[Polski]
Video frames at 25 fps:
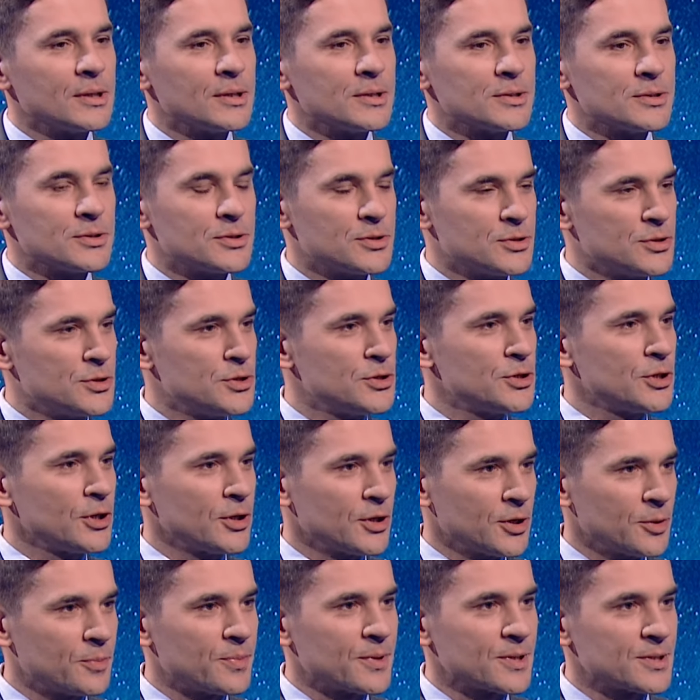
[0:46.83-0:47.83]
e, dzisiaj
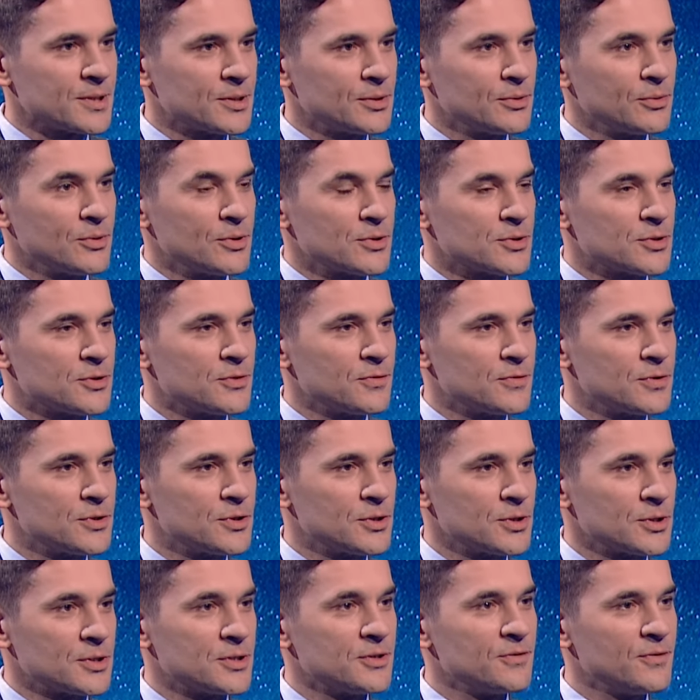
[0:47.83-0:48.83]
reprezentuję
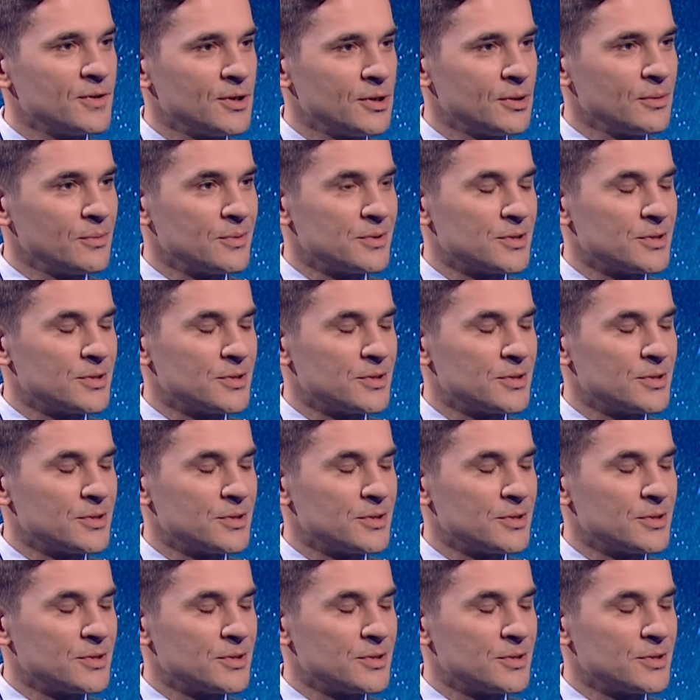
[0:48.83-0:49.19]
rzeczywiście cywilną